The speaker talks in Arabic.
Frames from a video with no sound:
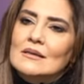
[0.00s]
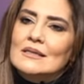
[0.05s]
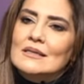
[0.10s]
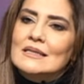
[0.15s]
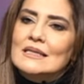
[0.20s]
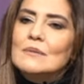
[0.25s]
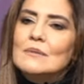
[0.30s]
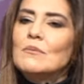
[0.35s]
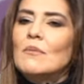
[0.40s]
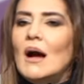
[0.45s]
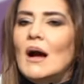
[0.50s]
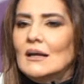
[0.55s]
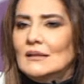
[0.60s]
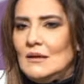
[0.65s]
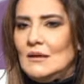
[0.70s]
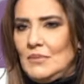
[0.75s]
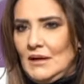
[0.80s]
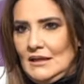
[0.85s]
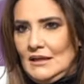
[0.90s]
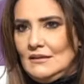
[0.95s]
السمعه
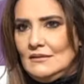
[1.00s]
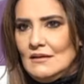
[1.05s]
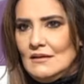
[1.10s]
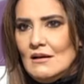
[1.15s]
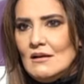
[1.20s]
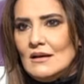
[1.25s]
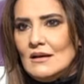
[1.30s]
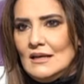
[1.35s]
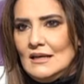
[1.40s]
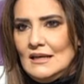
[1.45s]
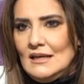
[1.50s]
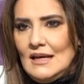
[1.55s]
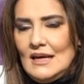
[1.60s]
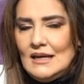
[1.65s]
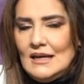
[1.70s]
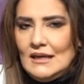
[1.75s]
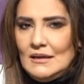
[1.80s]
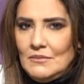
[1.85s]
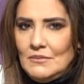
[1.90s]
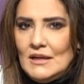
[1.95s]
تبعيتنا خلينا
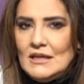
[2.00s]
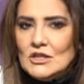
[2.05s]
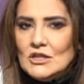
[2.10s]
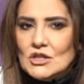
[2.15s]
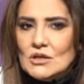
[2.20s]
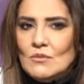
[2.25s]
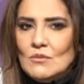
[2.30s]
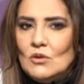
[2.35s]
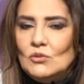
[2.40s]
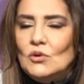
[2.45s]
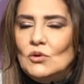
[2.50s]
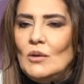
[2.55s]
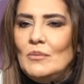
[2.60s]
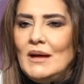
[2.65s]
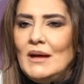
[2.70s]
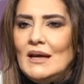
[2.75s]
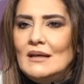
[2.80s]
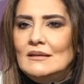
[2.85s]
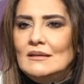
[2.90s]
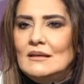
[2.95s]
هيك بلش الموضوع
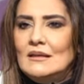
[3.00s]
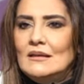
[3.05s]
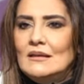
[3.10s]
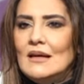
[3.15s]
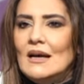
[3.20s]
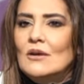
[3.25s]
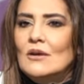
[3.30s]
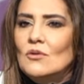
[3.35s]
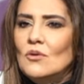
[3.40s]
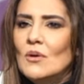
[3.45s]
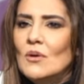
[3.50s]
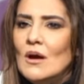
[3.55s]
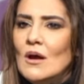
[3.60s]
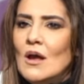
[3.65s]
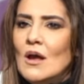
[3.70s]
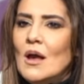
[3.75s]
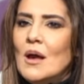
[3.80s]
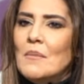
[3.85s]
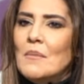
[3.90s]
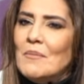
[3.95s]
بهيدا لانه
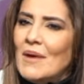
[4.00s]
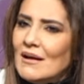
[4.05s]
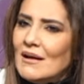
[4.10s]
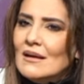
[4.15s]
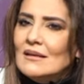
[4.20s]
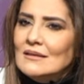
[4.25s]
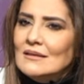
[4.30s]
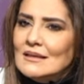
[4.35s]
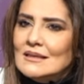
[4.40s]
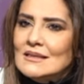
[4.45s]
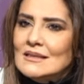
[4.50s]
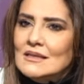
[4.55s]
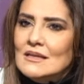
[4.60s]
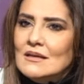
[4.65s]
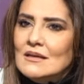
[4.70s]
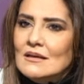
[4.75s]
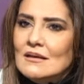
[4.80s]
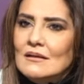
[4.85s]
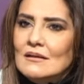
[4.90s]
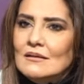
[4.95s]
مرات
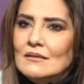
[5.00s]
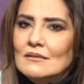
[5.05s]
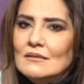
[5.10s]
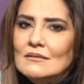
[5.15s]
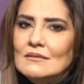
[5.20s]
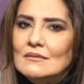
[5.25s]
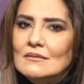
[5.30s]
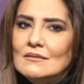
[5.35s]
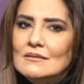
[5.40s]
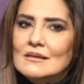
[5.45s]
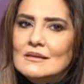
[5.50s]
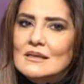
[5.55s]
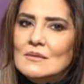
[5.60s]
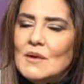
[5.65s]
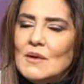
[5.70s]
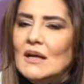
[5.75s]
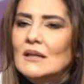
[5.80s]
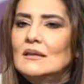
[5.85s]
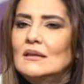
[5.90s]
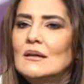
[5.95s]
كثير
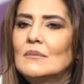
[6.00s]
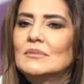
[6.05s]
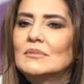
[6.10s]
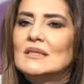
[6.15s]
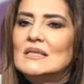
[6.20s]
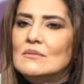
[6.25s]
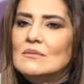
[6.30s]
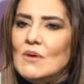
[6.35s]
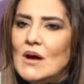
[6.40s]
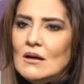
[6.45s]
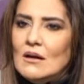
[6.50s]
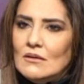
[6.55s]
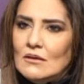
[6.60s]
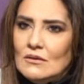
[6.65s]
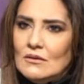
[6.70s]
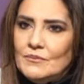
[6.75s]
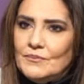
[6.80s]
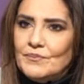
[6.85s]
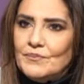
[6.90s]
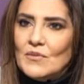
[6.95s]
سمعتنا
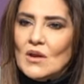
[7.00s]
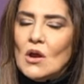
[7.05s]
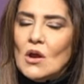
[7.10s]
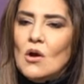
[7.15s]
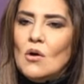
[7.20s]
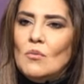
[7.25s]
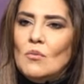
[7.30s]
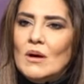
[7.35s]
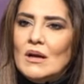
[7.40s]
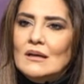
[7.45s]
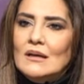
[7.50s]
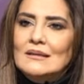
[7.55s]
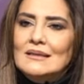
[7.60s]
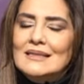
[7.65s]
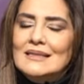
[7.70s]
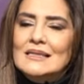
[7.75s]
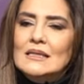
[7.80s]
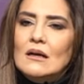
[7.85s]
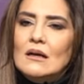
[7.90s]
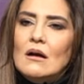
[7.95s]
بتسبقنا مرات
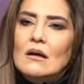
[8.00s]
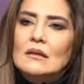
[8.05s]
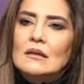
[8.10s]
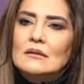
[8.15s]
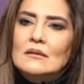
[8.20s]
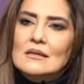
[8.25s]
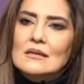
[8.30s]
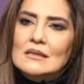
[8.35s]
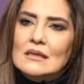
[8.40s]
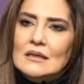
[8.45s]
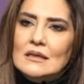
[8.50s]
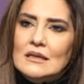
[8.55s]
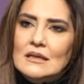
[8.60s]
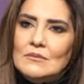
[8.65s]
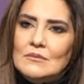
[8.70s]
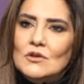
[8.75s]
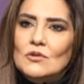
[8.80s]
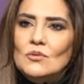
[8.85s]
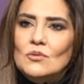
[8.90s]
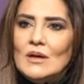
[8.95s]
كثير غلطه
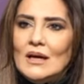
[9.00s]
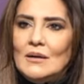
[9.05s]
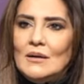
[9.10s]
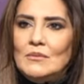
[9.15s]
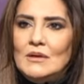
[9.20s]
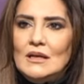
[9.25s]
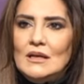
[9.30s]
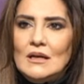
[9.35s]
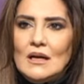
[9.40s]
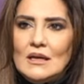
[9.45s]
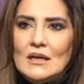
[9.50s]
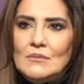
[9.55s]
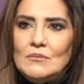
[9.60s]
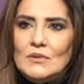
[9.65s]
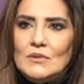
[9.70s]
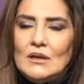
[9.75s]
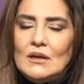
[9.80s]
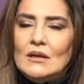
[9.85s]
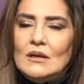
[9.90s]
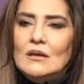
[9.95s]
صغيره بنكون عاملينها
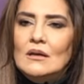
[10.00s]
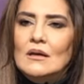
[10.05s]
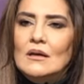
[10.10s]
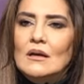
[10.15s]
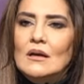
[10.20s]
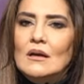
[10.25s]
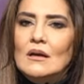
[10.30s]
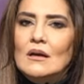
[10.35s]
يمكن